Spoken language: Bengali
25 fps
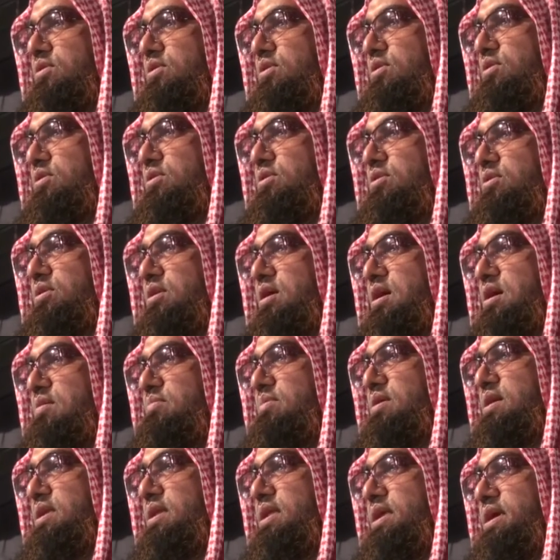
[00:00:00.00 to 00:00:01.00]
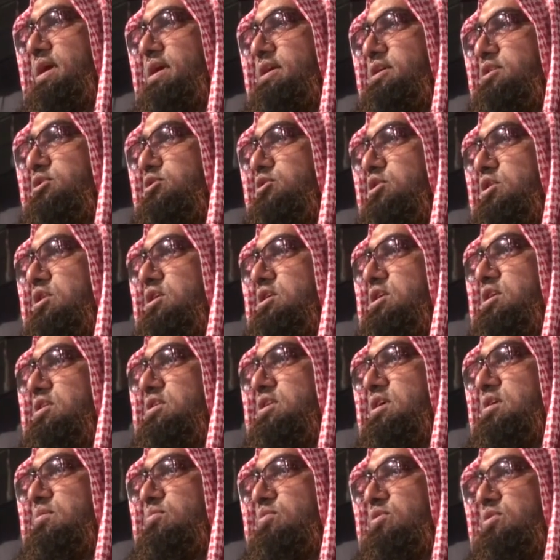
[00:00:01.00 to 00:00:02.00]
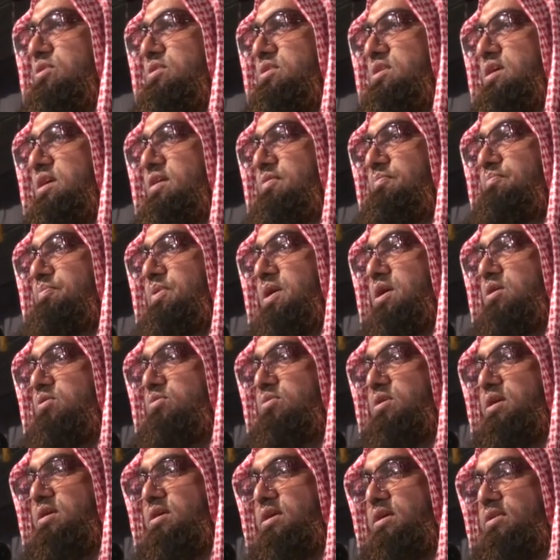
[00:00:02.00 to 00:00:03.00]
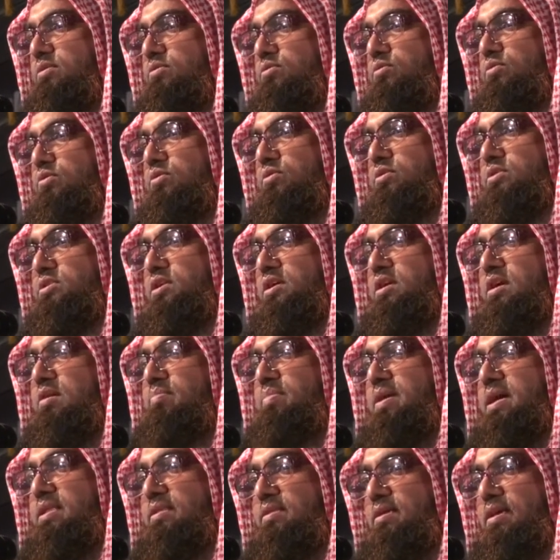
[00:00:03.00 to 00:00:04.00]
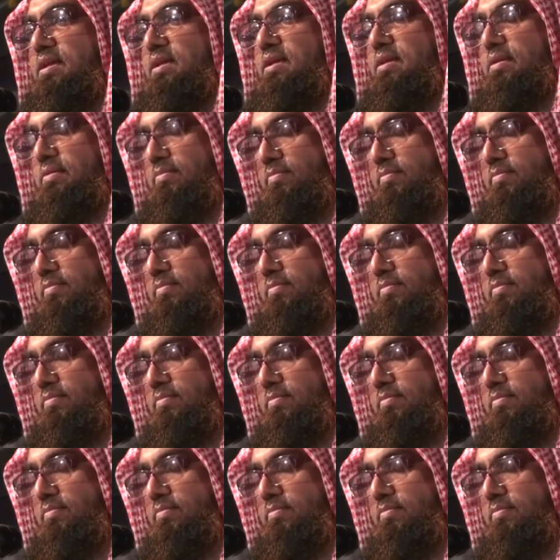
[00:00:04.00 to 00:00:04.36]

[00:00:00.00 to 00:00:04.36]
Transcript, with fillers: করলো আমার এই শরীয়তের মধ্যে ফাহুয়া রাদ্দুন সেটা বাতিল